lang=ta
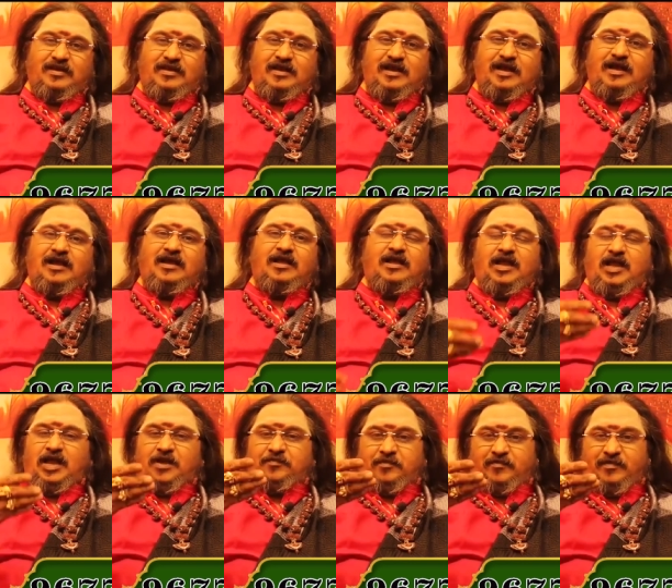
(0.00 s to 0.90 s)
இல்லையா
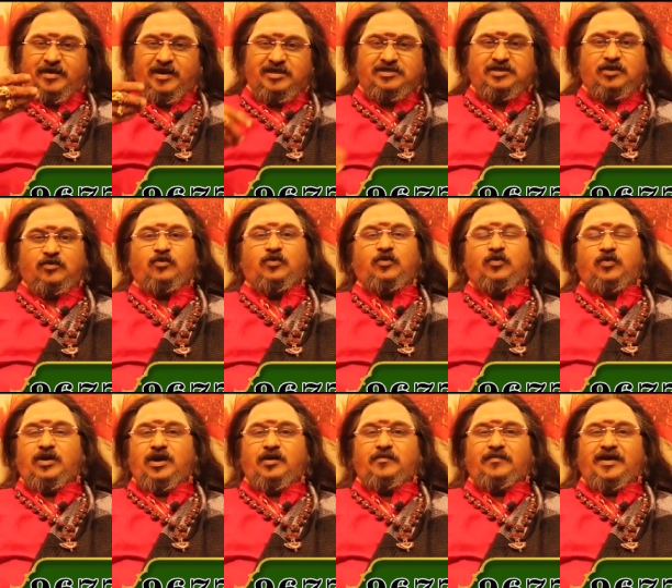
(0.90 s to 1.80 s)
இப்போ மனுஷன் உங்கள்
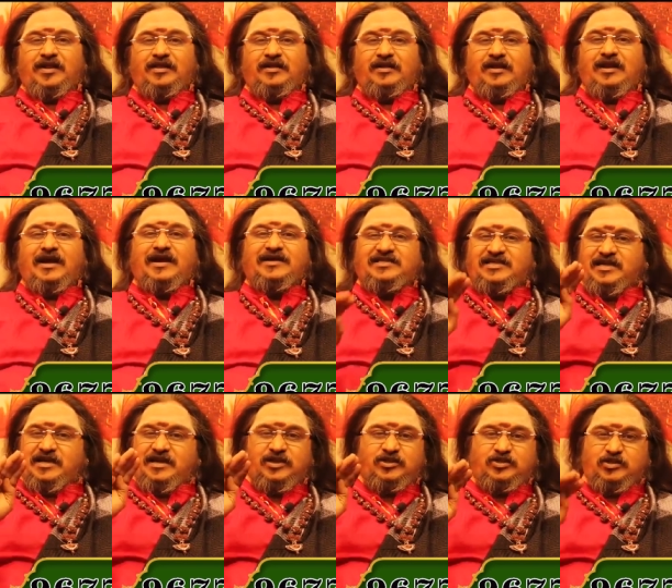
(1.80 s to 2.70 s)
ஊரில் பார்த்தீங்கன்னா
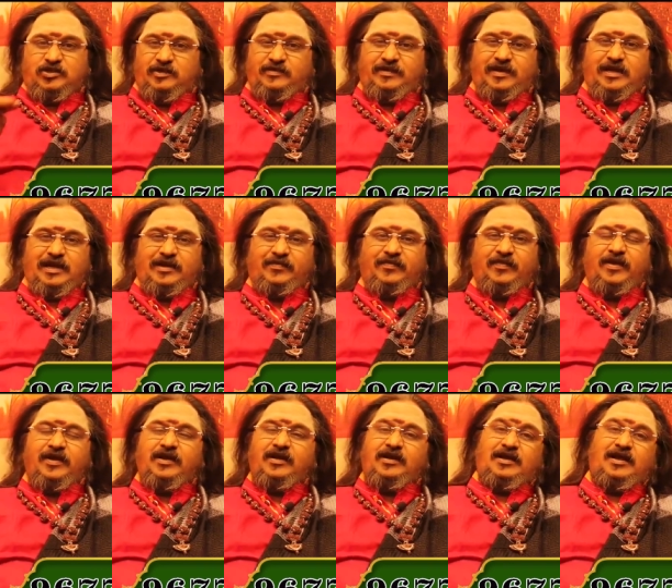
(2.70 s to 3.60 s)
ஐசி கார்டு சொல்லுவீங்க
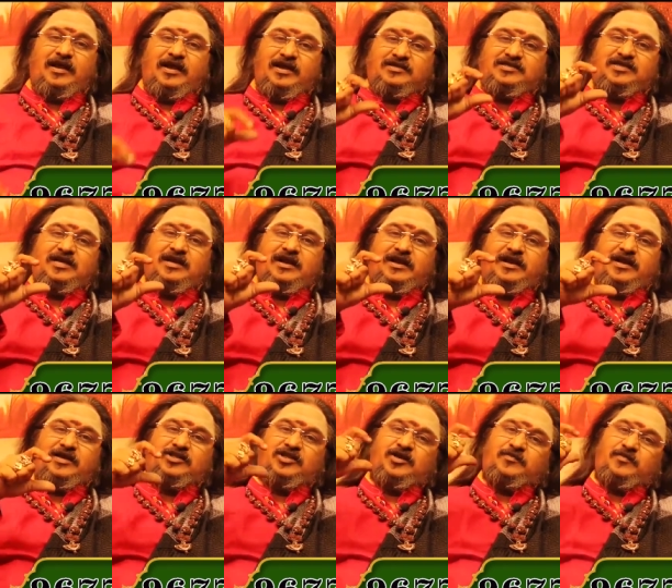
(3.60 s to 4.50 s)
இந்த ஐசி
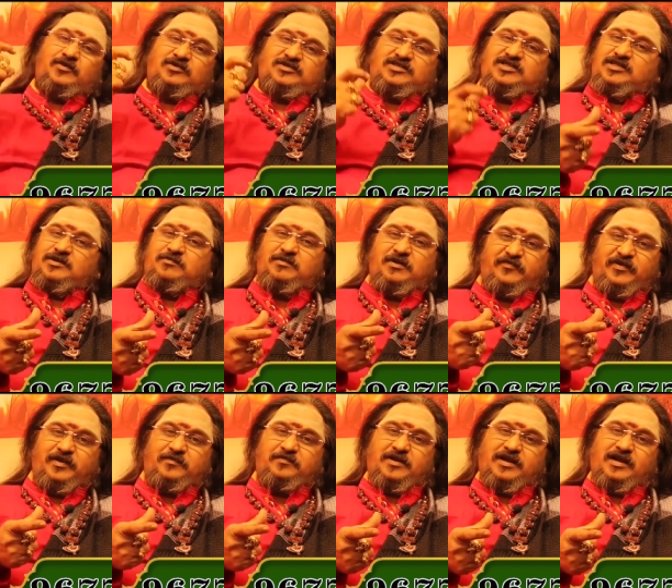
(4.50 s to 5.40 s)
கார்டு எடுத்துகிட்டு போய் ஒரு சிஸ்டமில்
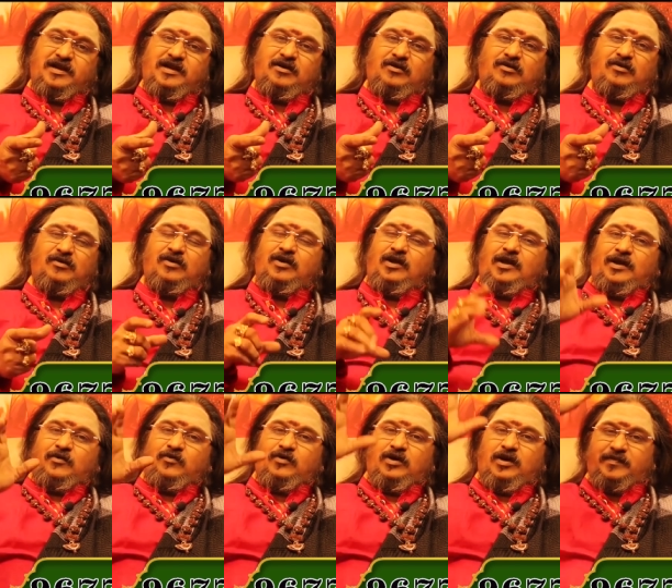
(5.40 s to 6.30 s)
ஃபிட் பண்ண என்னாகும்
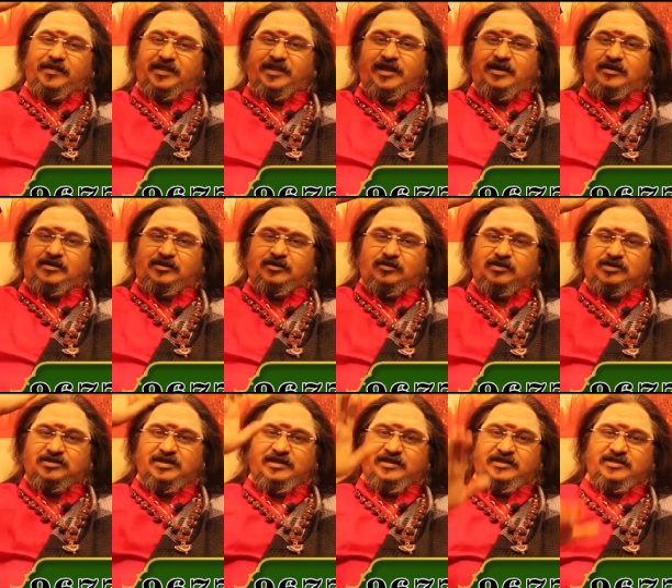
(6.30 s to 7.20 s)
உங்களை பற்றி ஏ டு
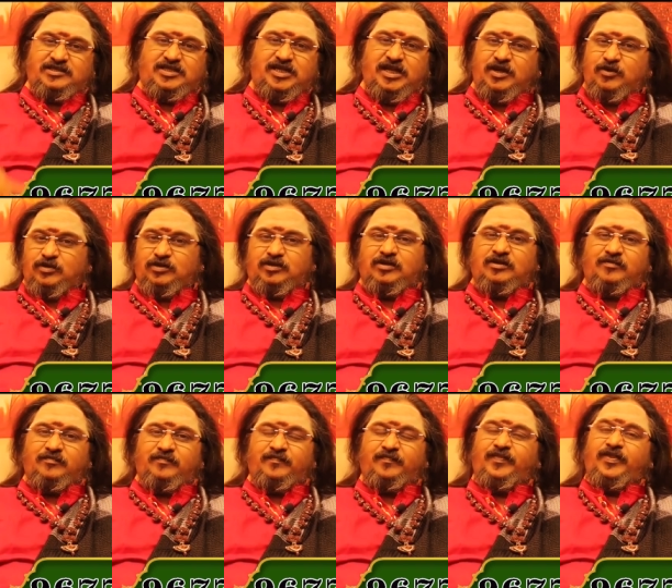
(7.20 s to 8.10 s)
இசட் ஹிஸ்ட்ரி
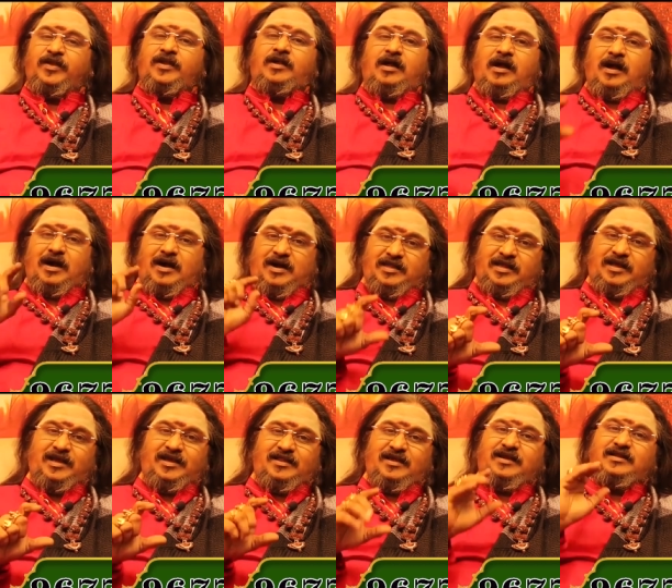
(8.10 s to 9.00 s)
கொடுத்துரும்
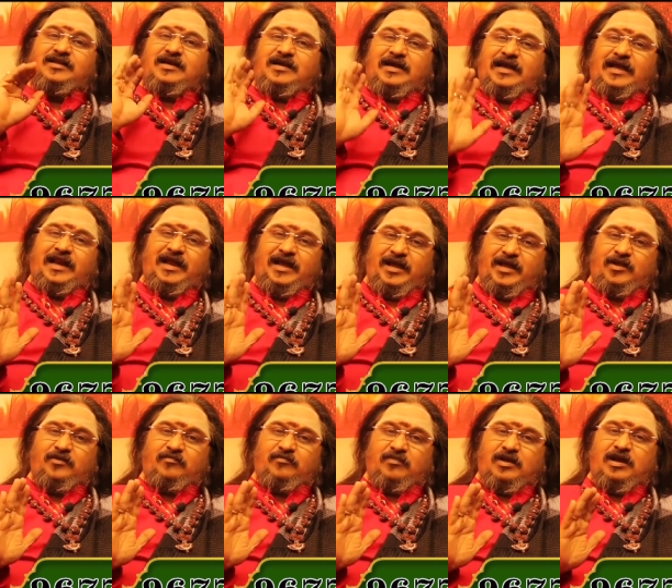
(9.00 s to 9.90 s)
அதே தான் இந்த
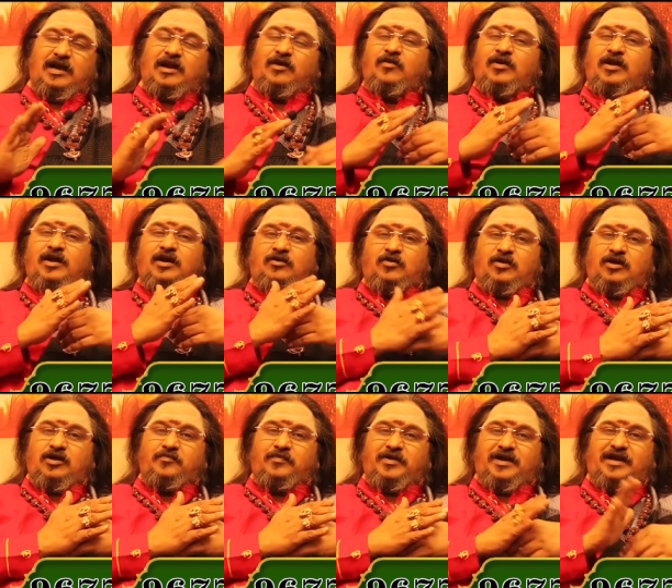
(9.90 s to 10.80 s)
கைரேகையும் கடவுளால்
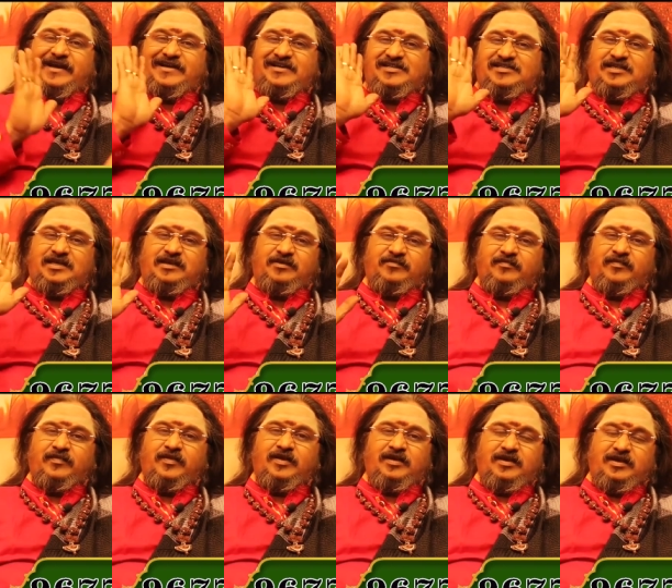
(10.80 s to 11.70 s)
கொடுக்கப்பட்ட ஐசி
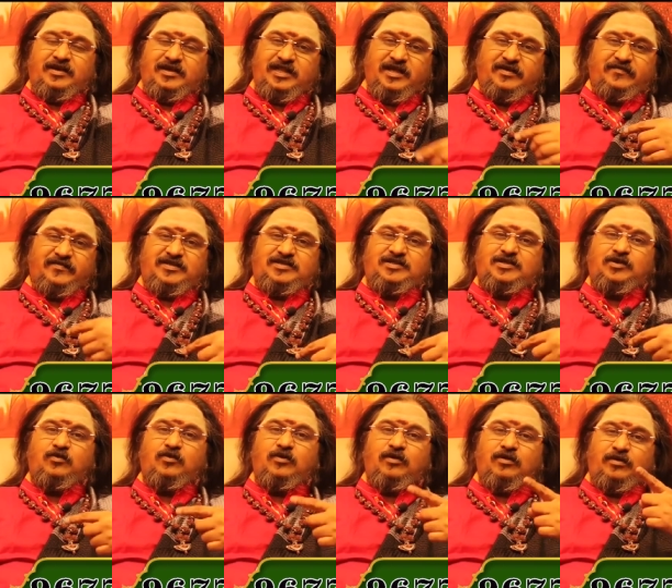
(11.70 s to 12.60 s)
இதை வச்சு
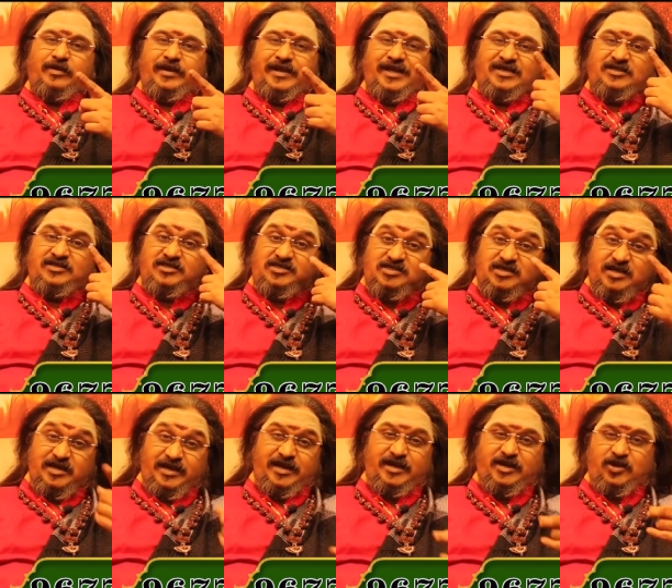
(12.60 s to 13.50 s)
உங்களுடைய
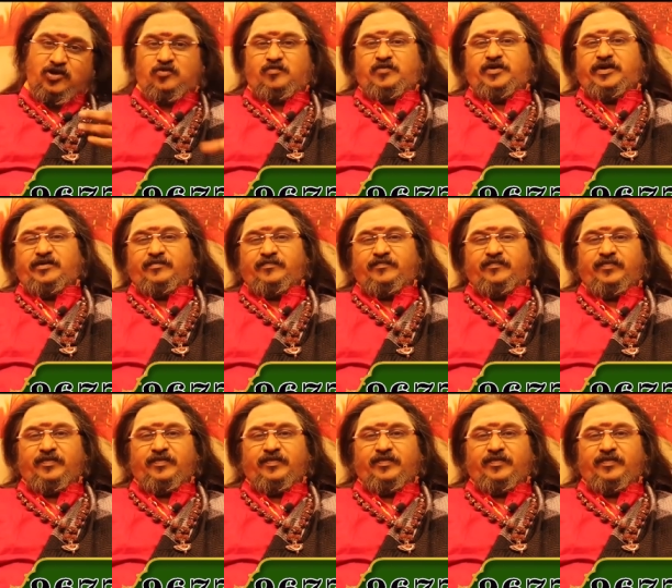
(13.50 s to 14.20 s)
ஹிஸ்ட்ரியே எடுக்க முடியும்